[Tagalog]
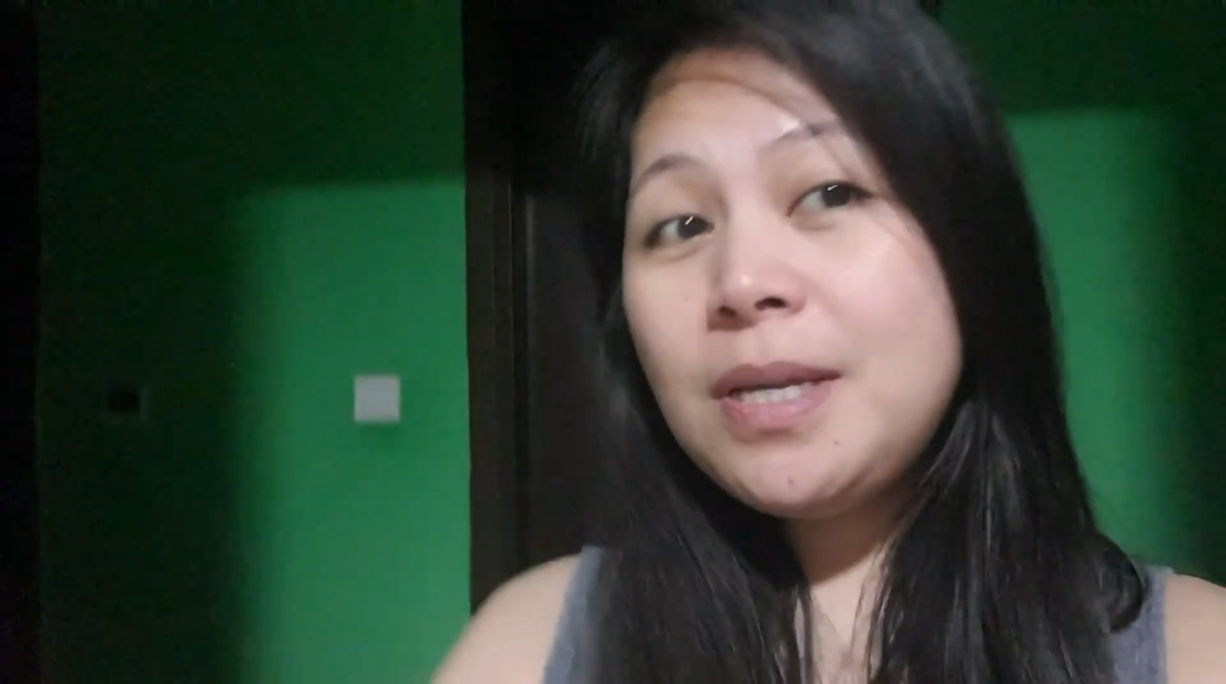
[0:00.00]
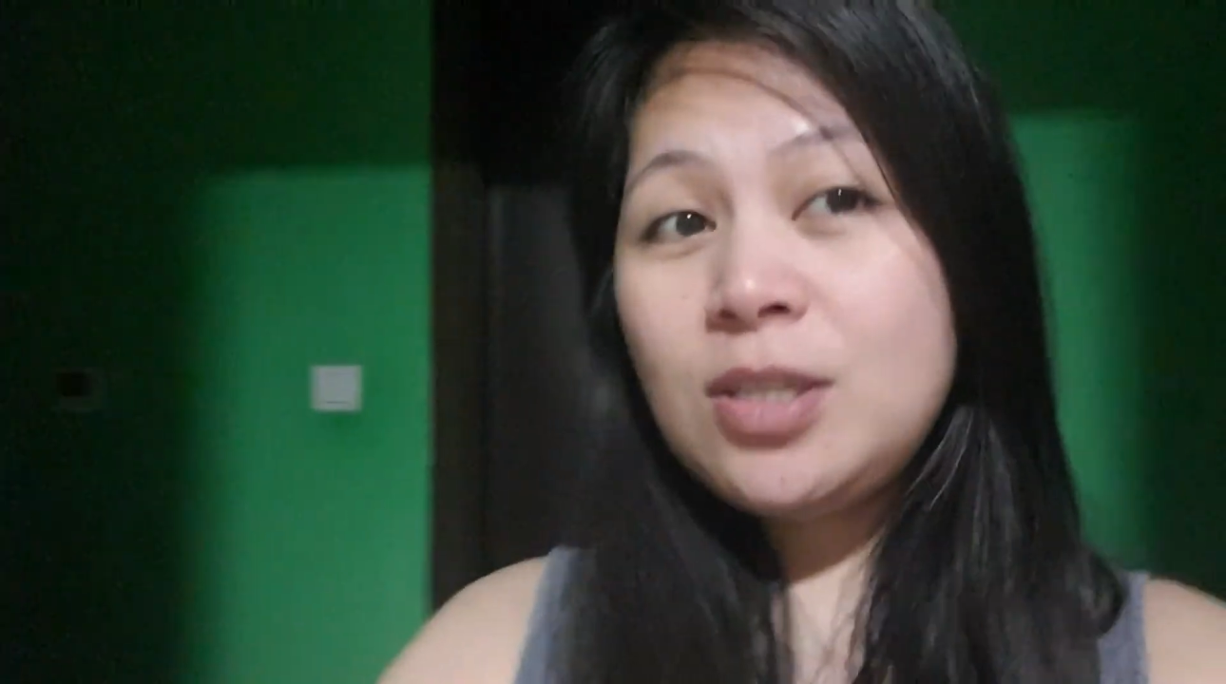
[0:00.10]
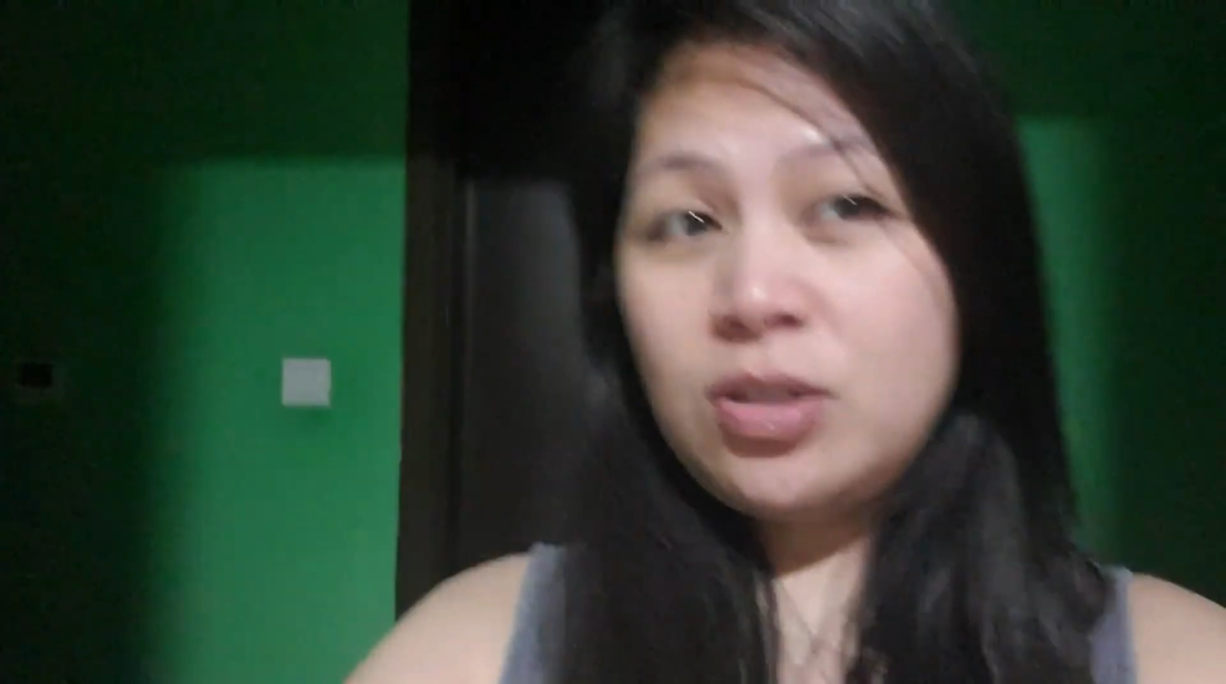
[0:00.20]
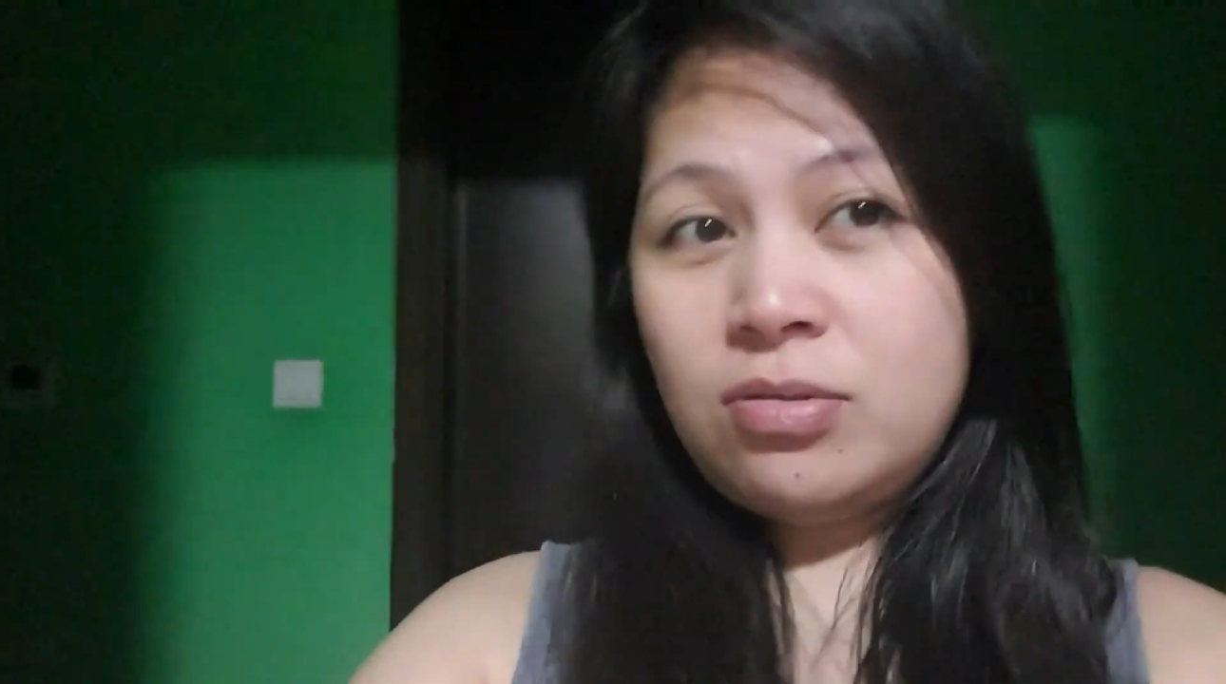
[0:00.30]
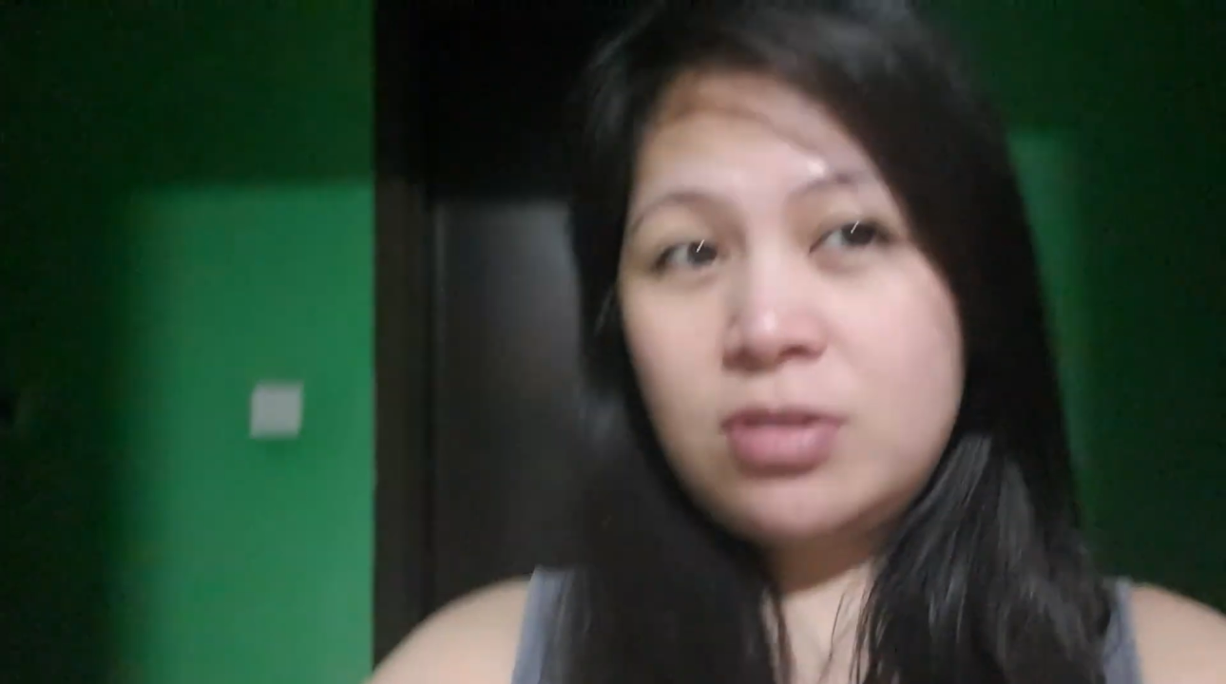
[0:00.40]

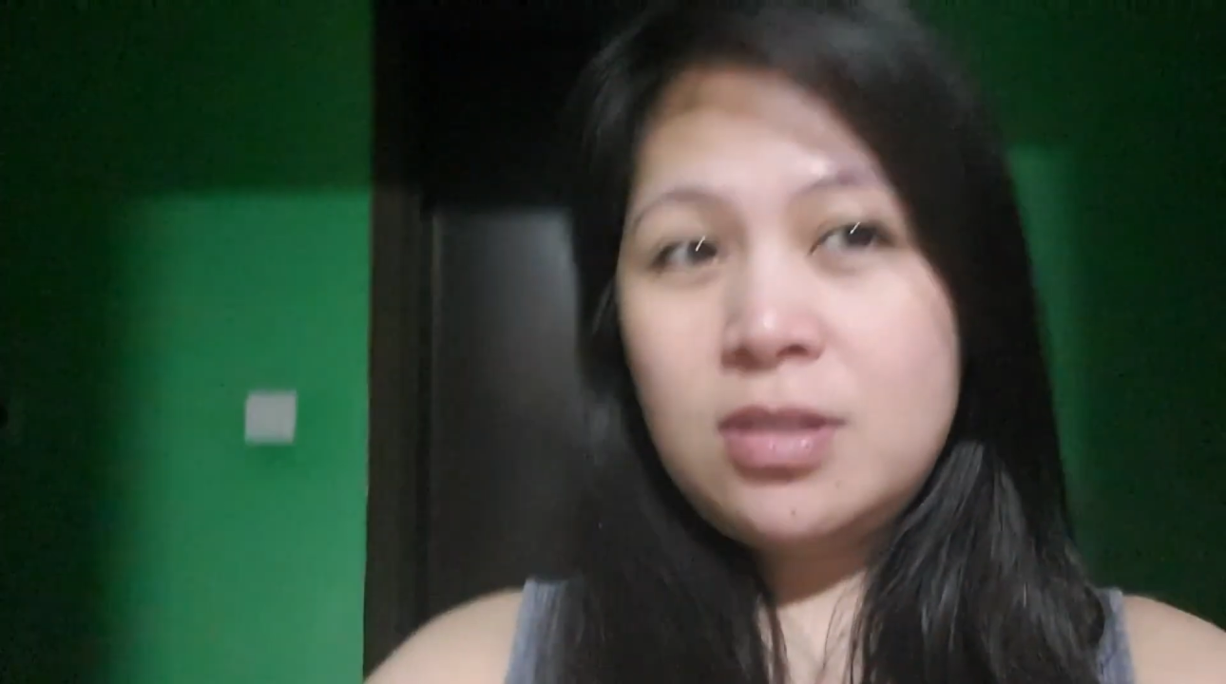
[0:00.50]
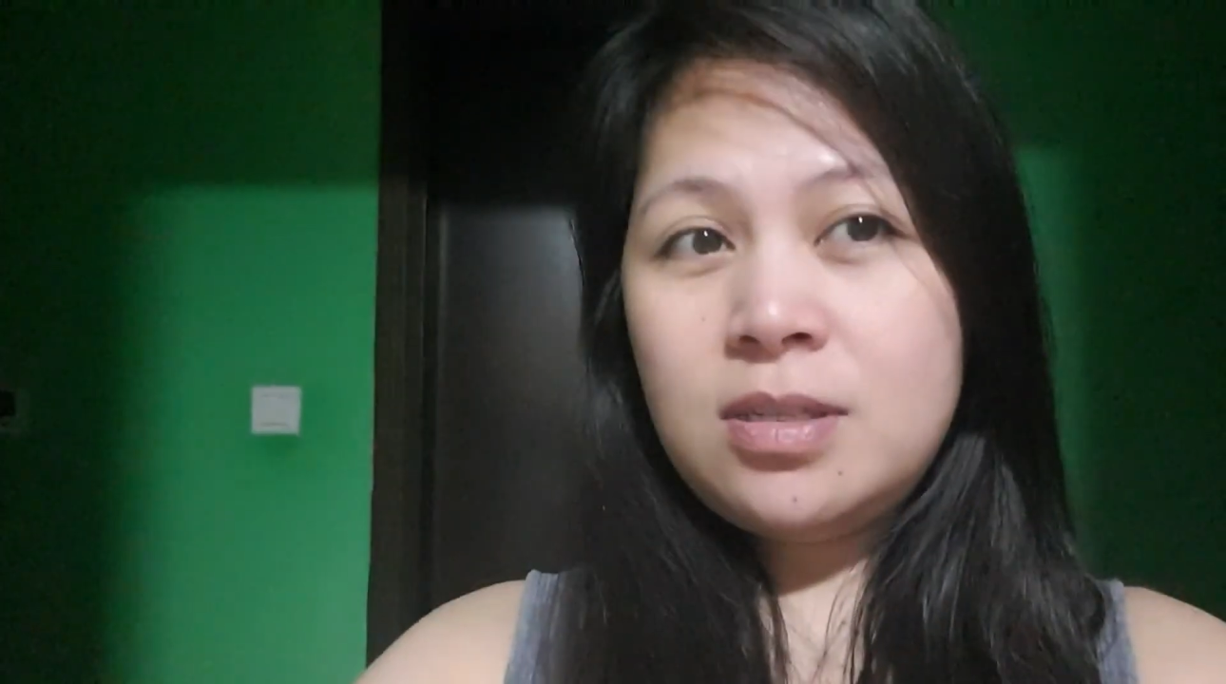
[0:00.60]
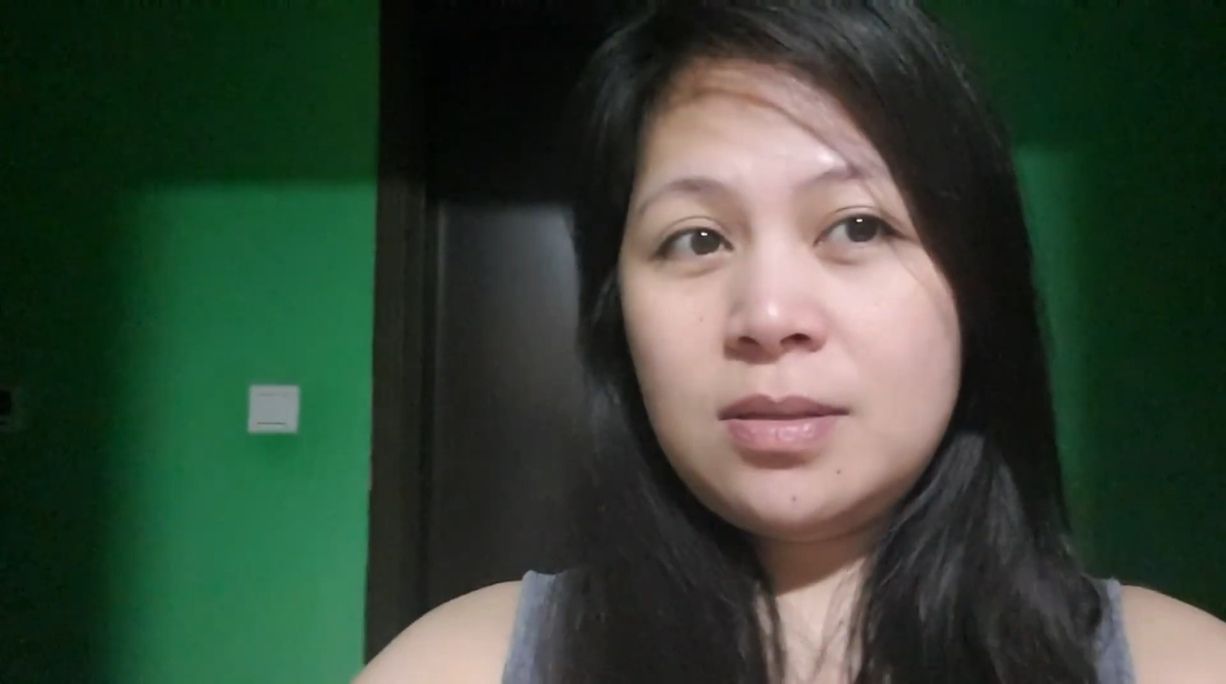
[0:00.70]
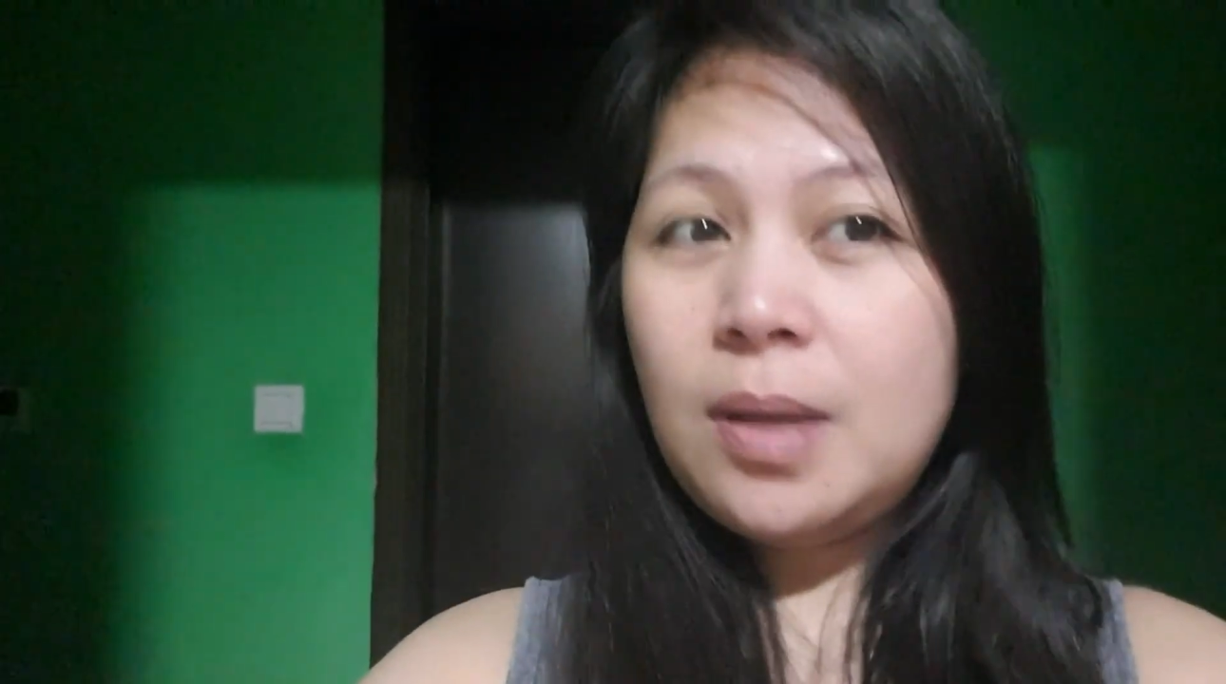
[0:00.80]
videos,